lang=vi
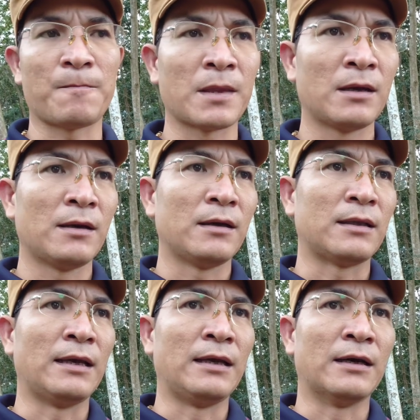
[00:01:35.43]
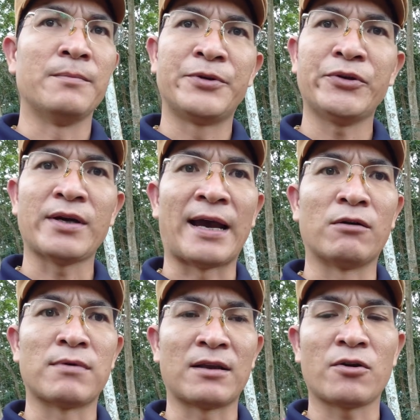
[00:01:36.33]
đó thì hôm trước
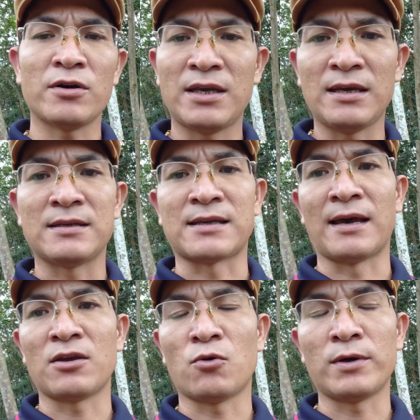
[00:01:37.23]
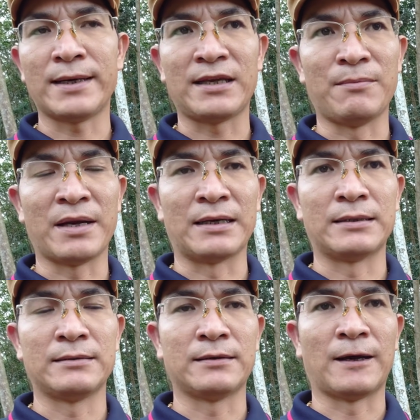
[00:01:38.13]
Hải cũng đã có chia sẻ cho quý quán chị
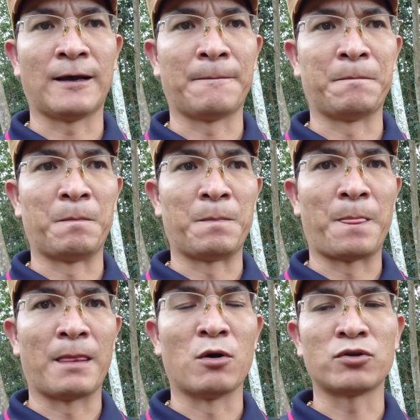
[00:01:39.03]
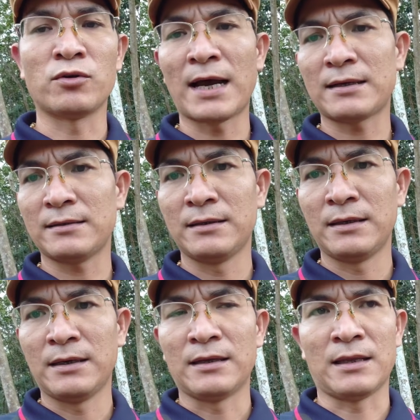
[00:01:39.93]
mình à, một số cách
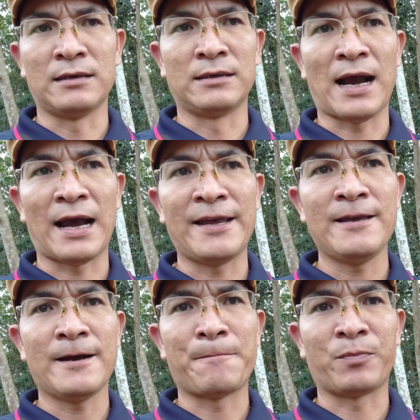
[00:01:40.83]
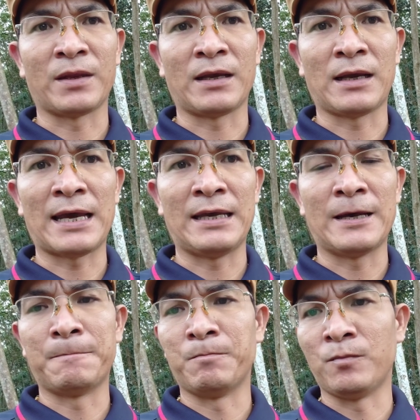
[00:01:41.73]
từ cái um,
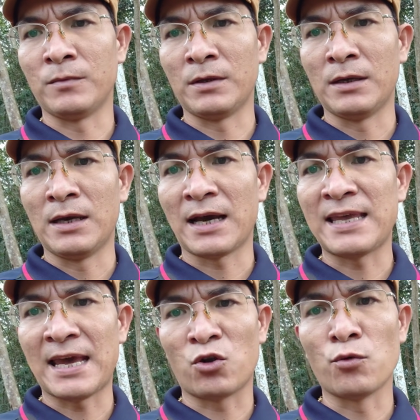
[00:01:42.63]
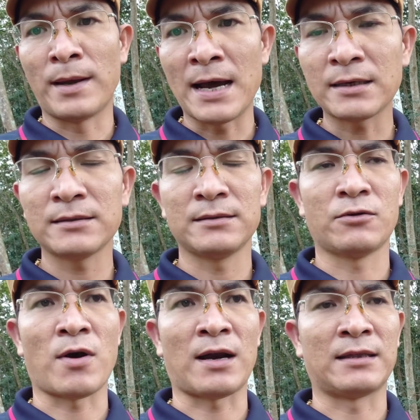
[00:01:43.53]
cây um, cái dây chua me đất
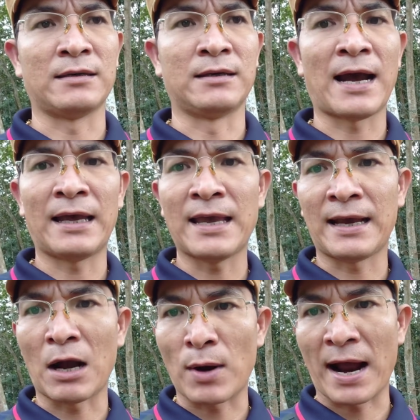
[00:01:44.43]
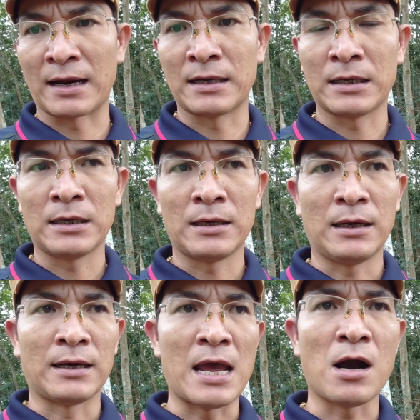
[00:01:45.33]
hoặc là từ cái dây cao đằng
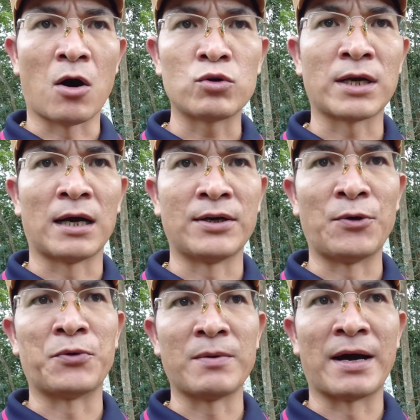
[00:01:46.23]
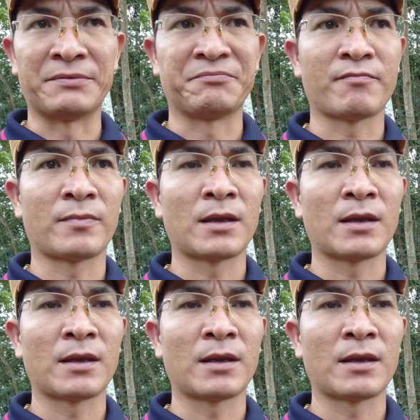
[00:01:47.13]
để hỗ trợ điều trị bệnh